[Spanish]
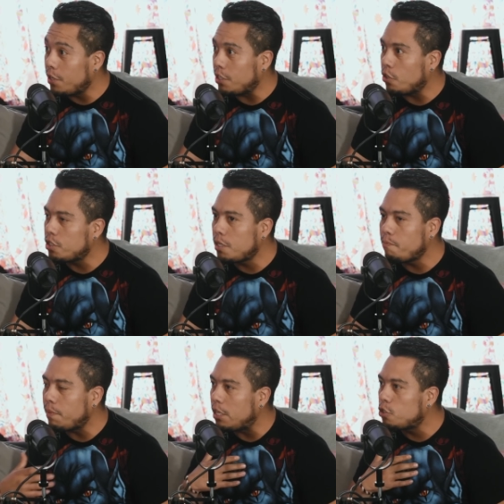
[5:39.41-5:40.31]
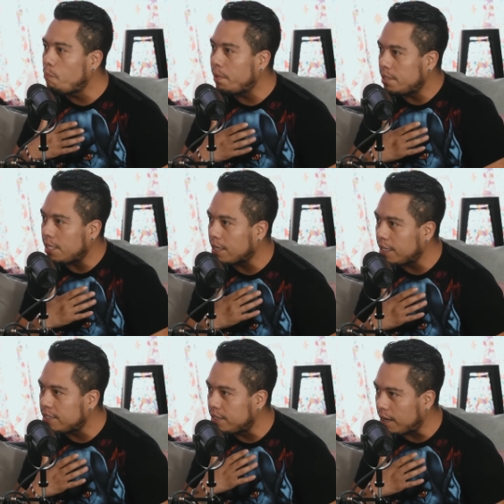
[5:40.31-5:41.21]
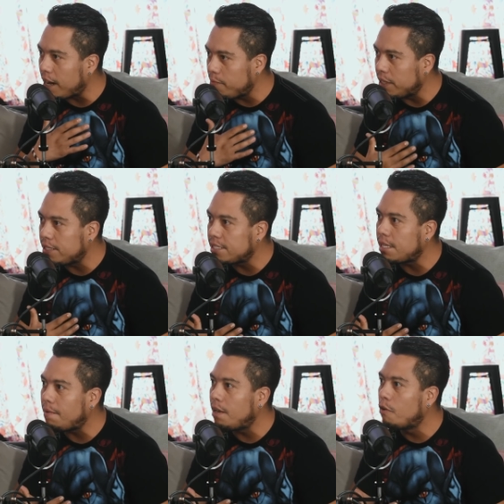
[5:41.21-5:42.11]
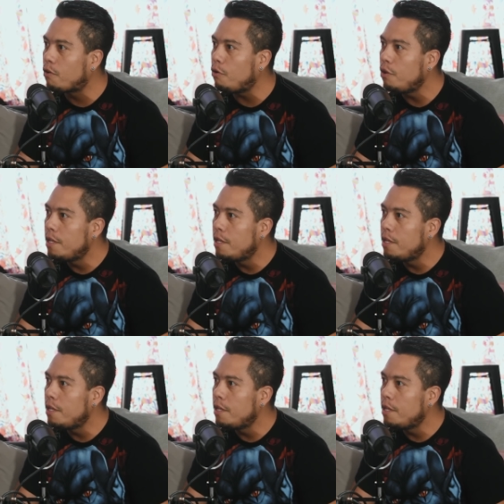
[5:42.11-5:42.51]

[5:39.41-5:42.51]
güey. Yo sí me hizo pensar que realmente estaba loco.